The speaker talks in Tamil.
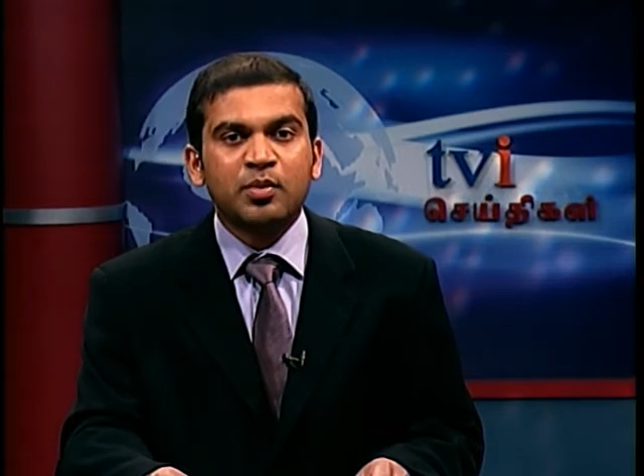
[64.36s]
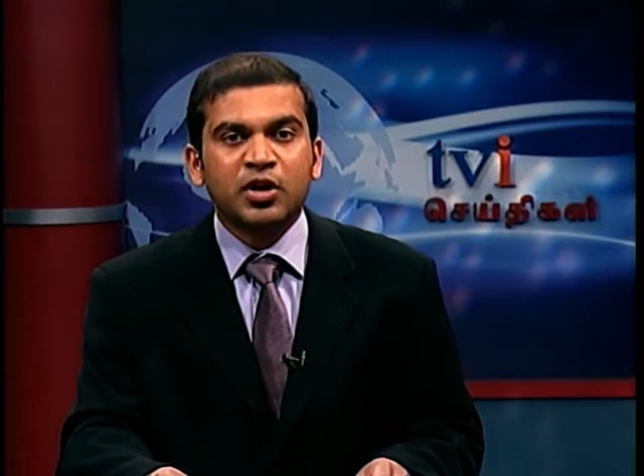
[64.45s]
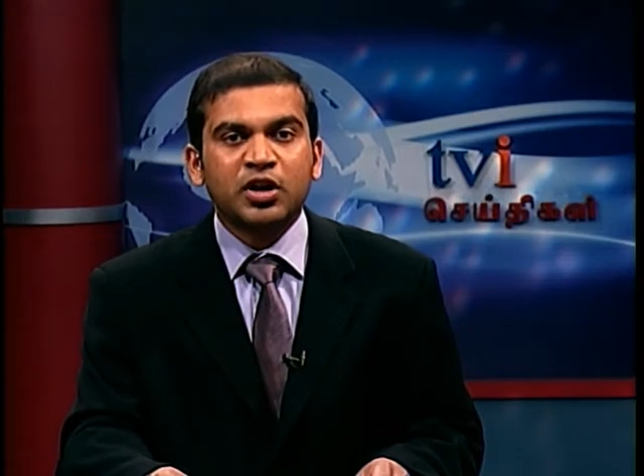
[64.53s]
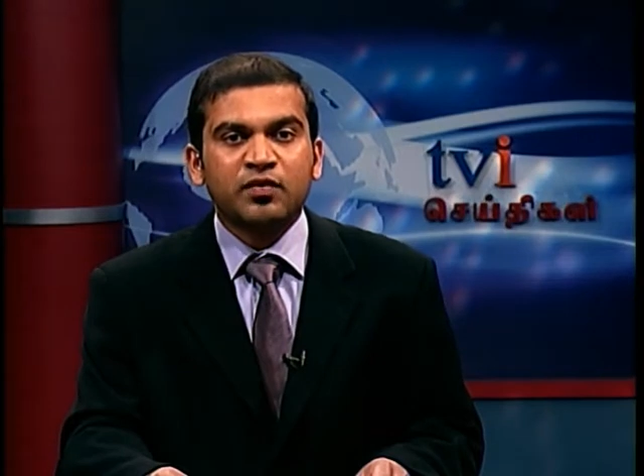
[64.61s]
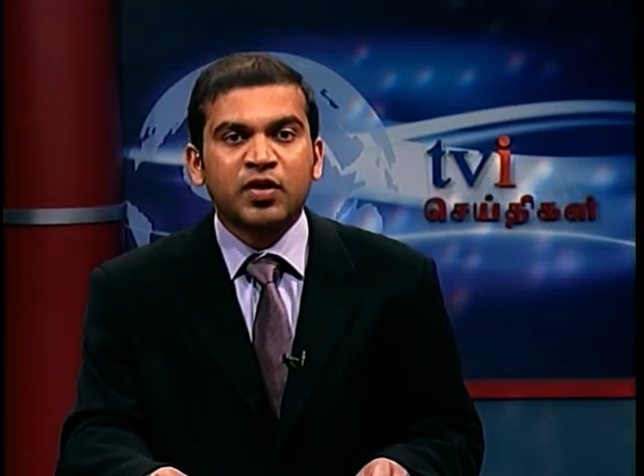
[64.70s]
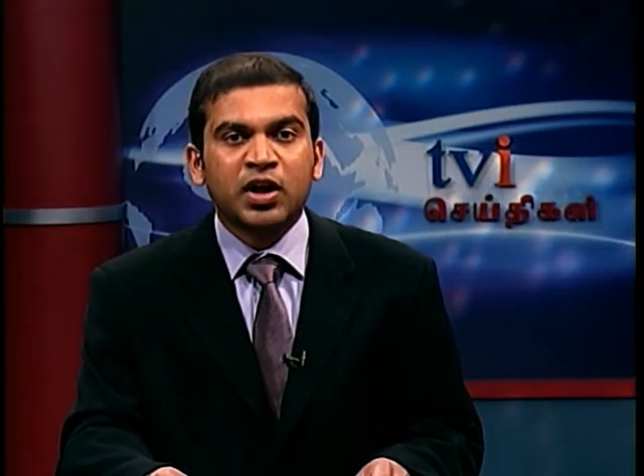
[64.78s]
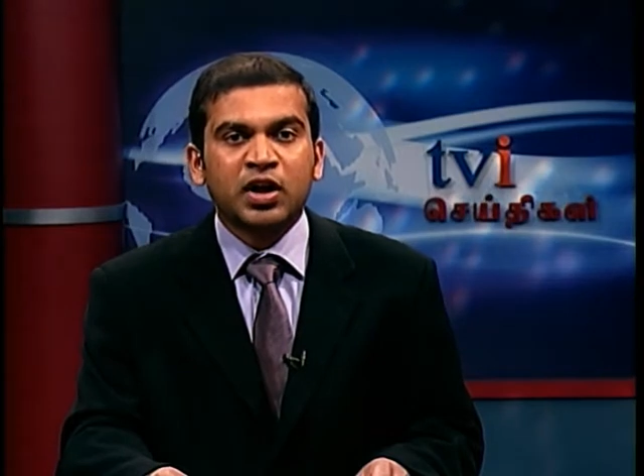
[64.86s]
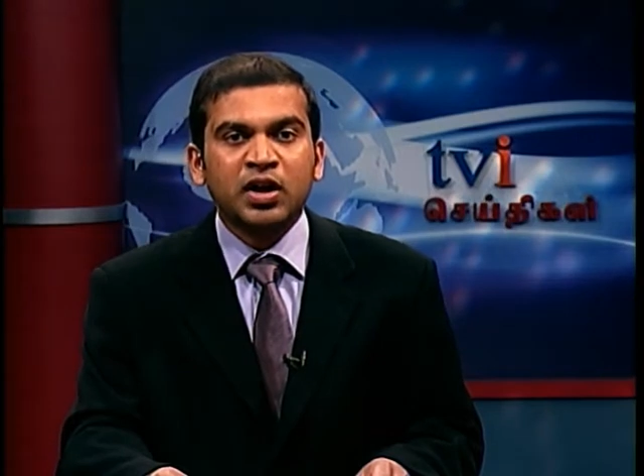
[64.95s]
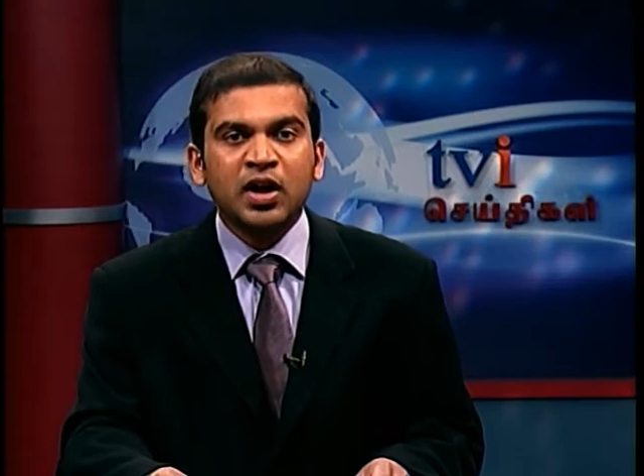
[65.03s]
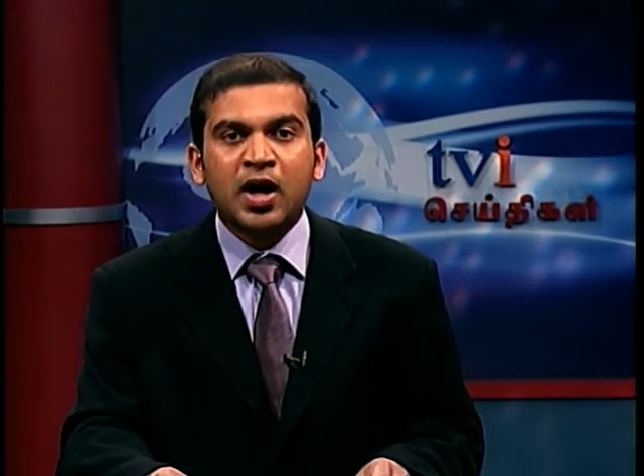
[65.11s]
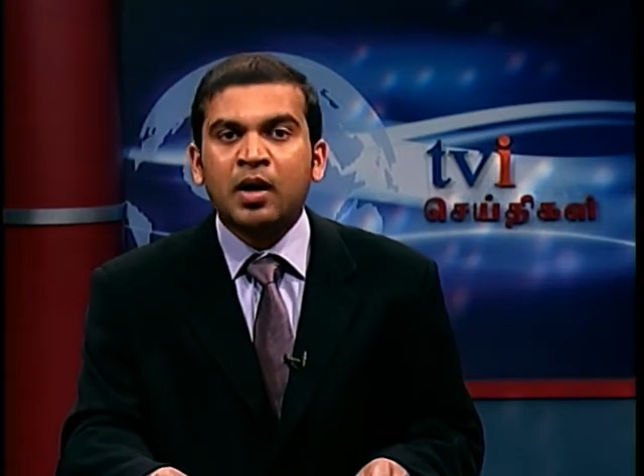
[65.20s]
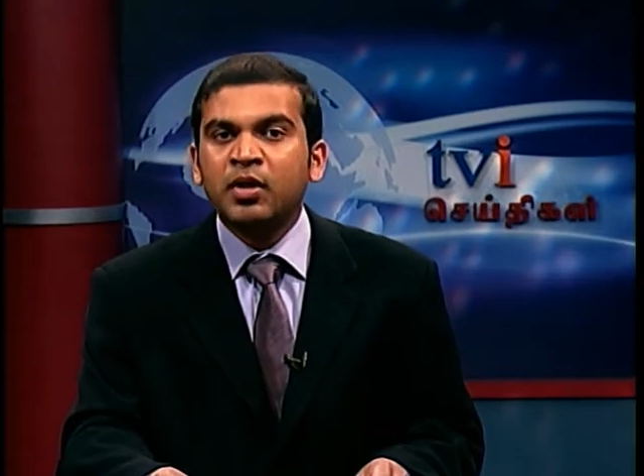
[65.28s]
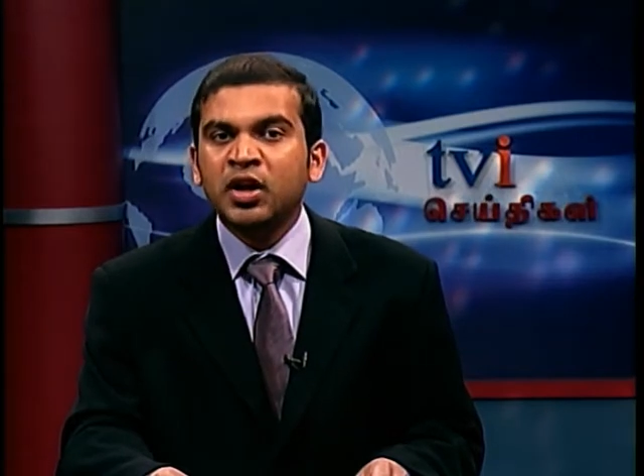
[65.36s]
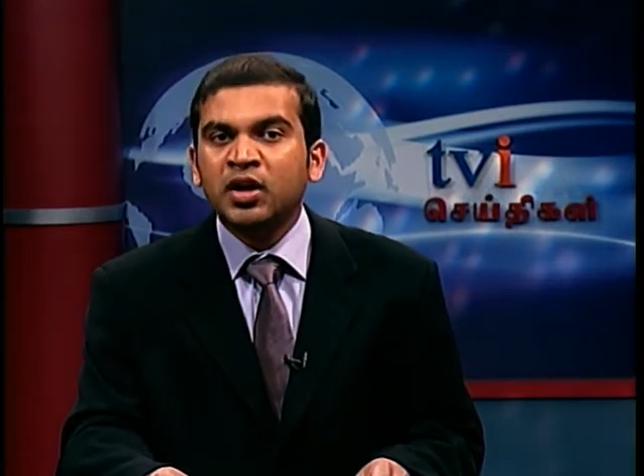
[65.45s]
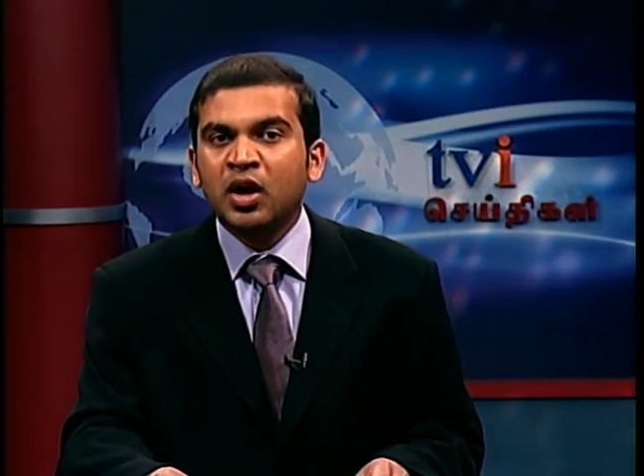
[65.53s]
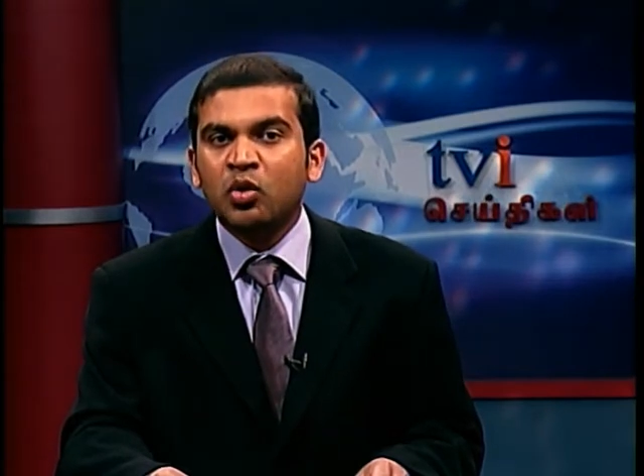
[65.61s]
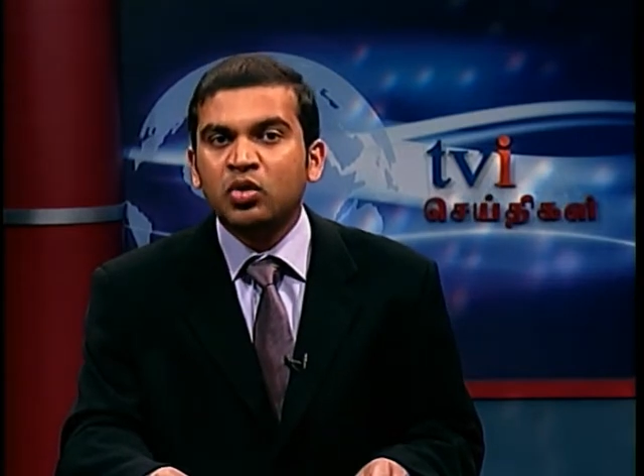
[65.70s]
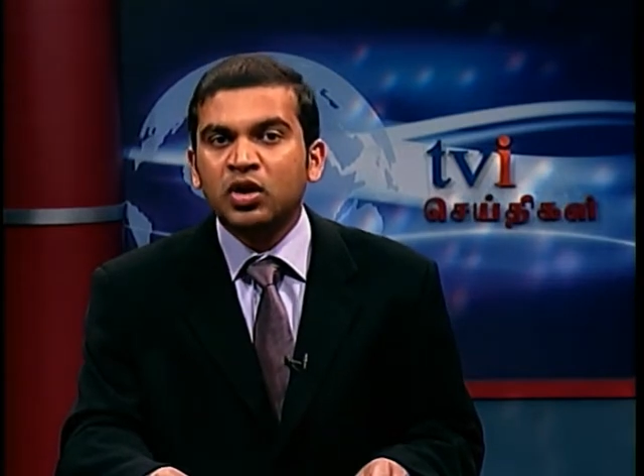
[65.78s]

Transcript: ஏற்படுத்தும் வகையில் அமெரிக்கா